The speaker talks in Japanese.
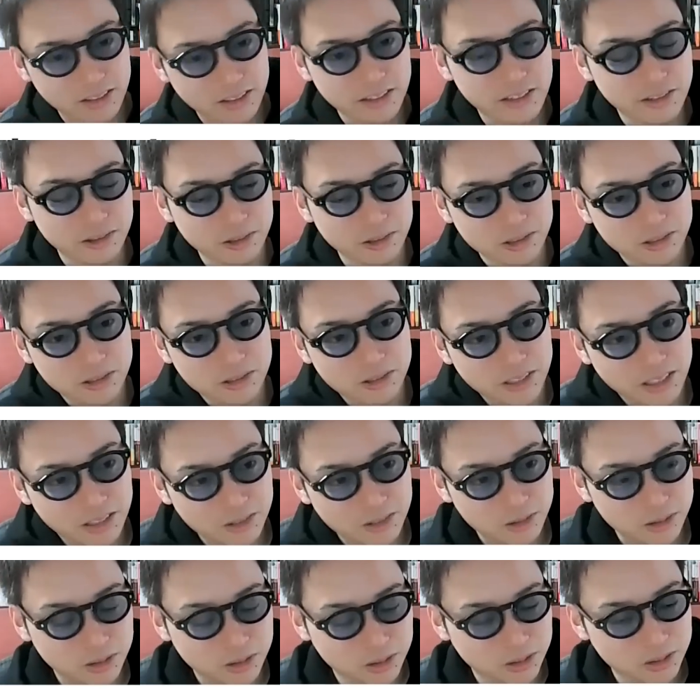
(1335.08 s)
ができることを
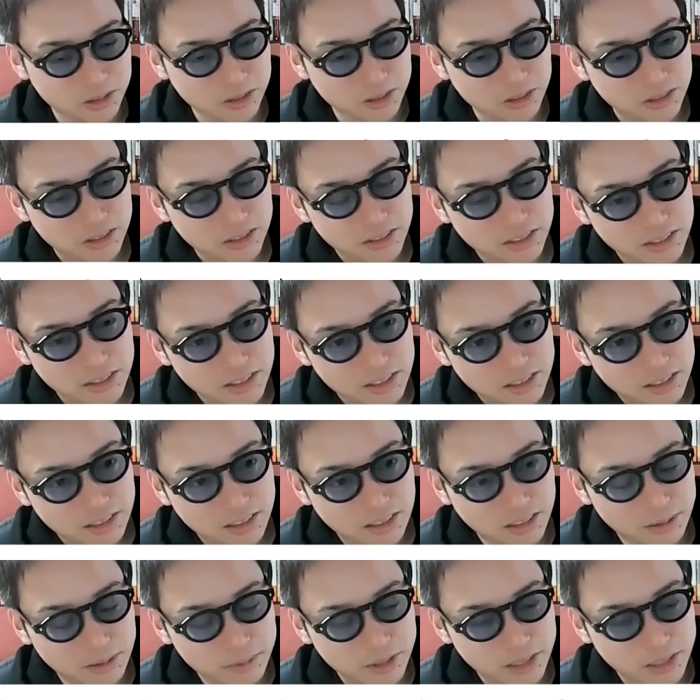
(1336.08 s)
やることほど、
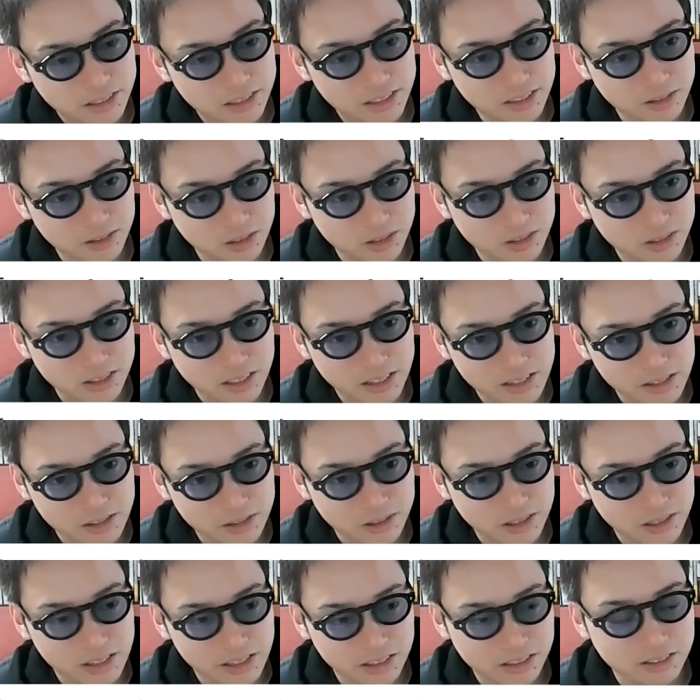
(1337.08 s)
なんか虚しいことってな
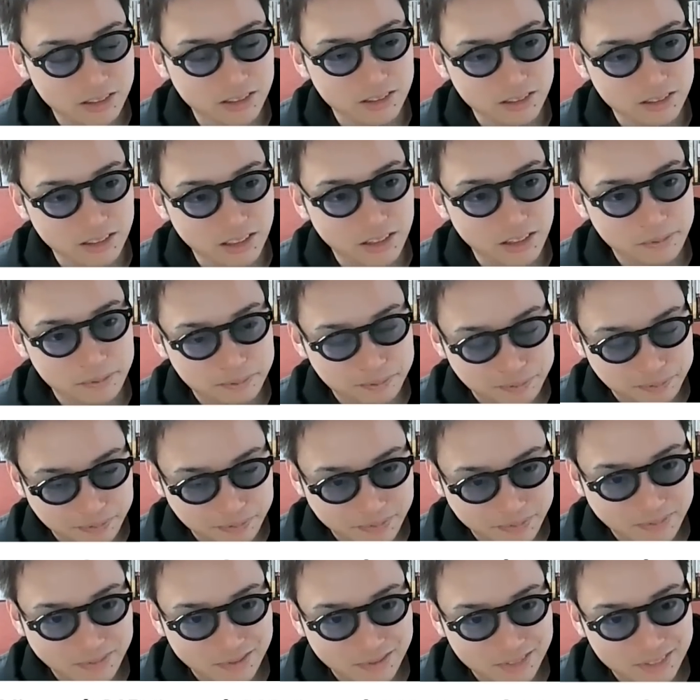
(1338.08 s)
いような気がするんで、
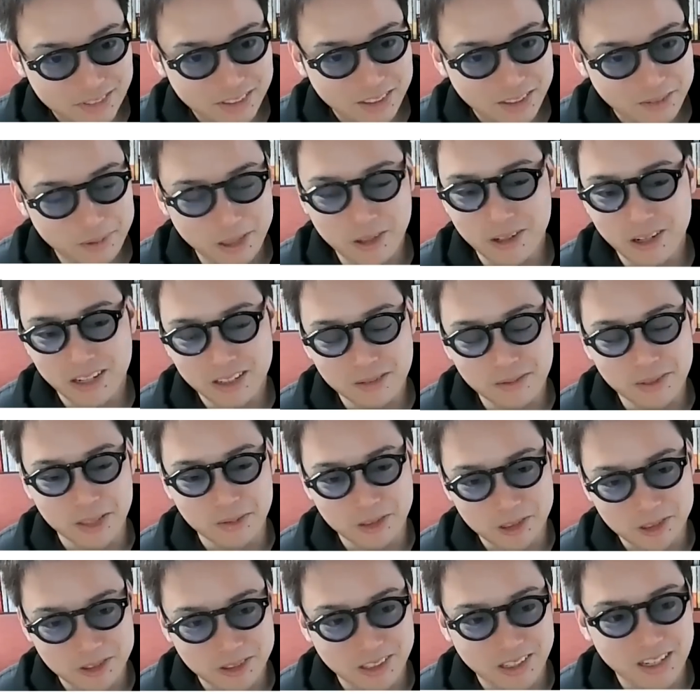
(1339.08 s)
まあこれあく
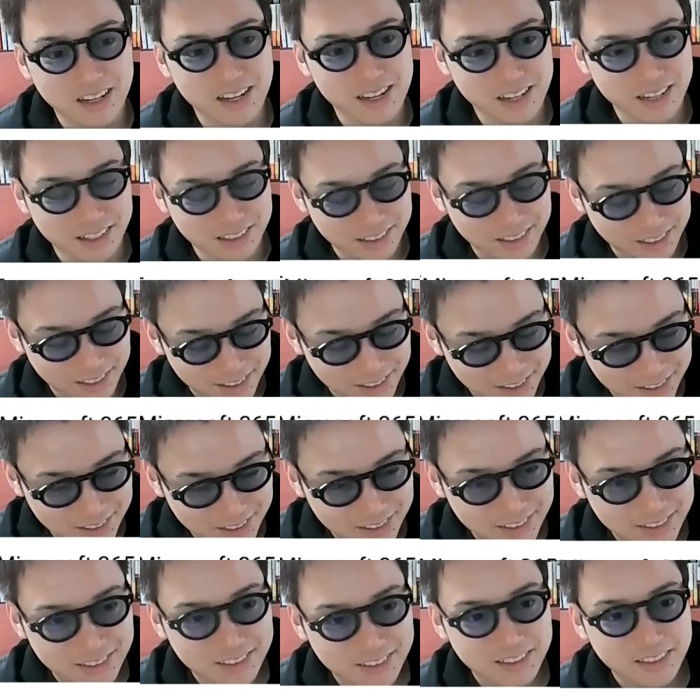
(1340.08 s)
まで僕の考えなんで、
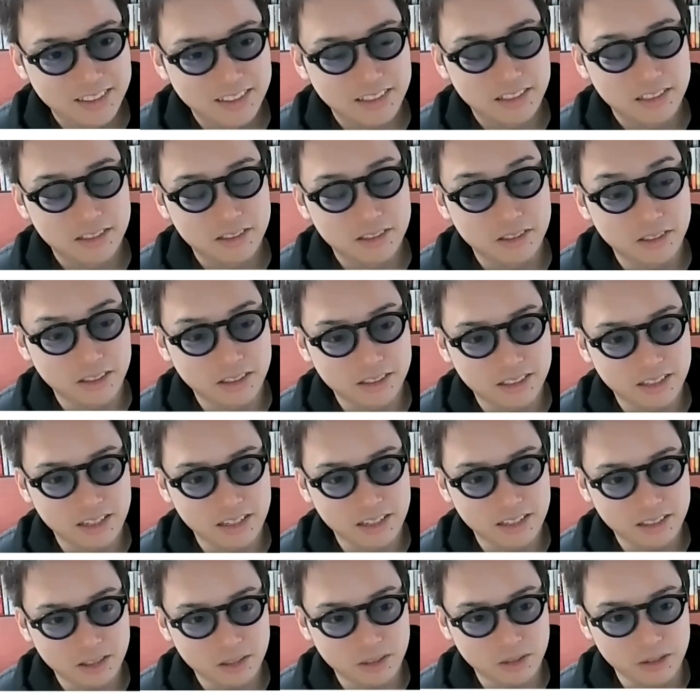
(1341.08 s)
それが
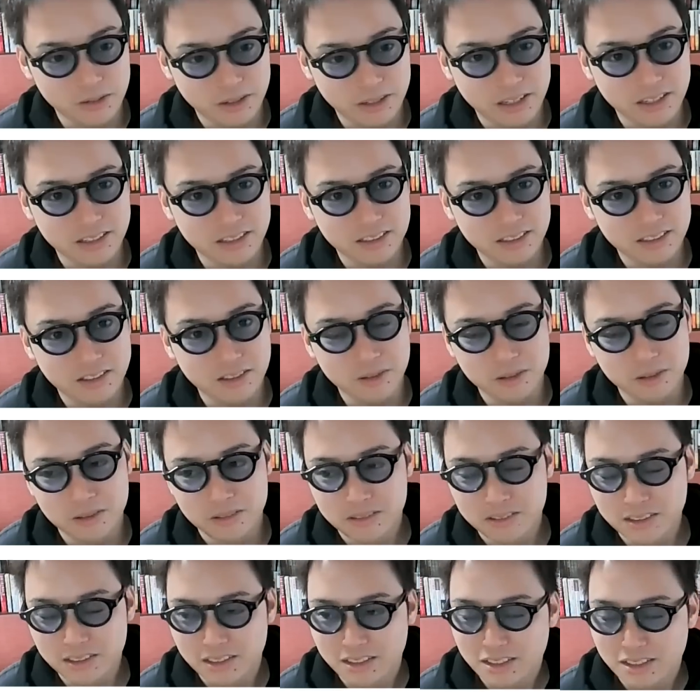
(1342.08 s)
全員とは言わないですけ
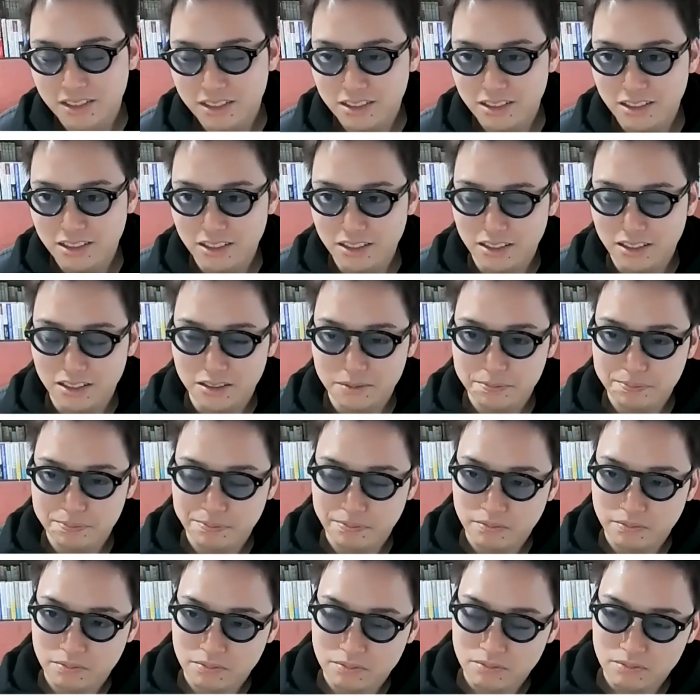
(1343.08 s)
ど。だから、
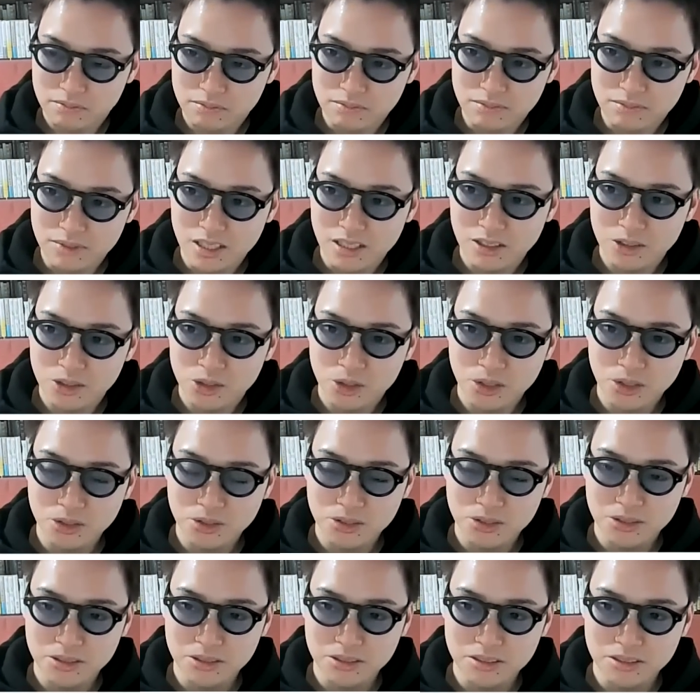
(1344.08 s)
それ
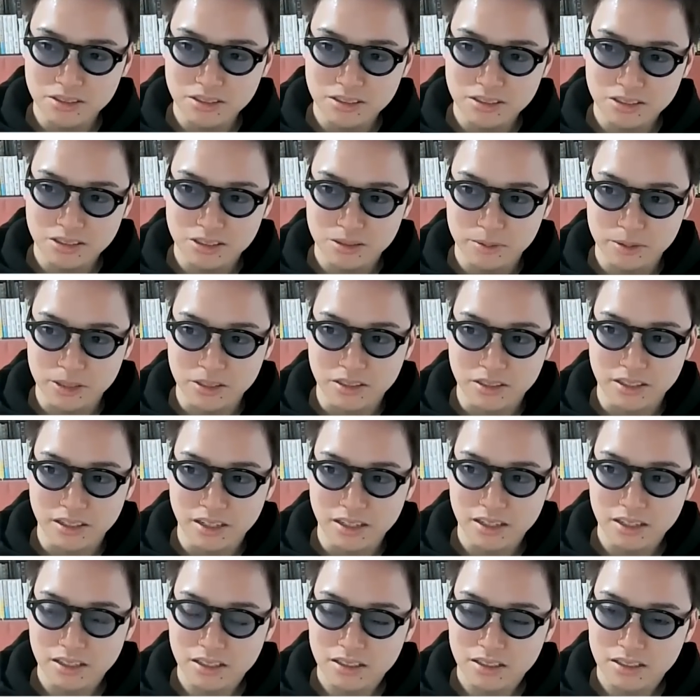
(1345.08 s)
こそ YouTube とか
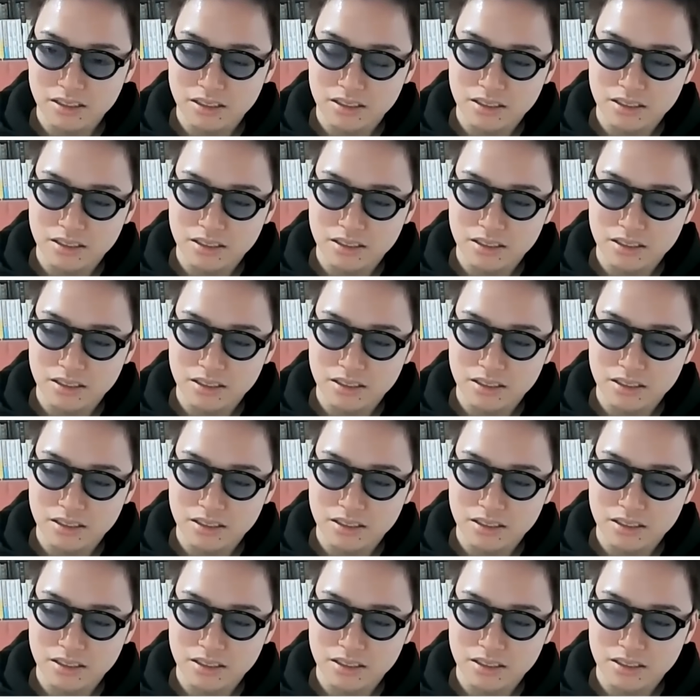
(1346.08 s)
で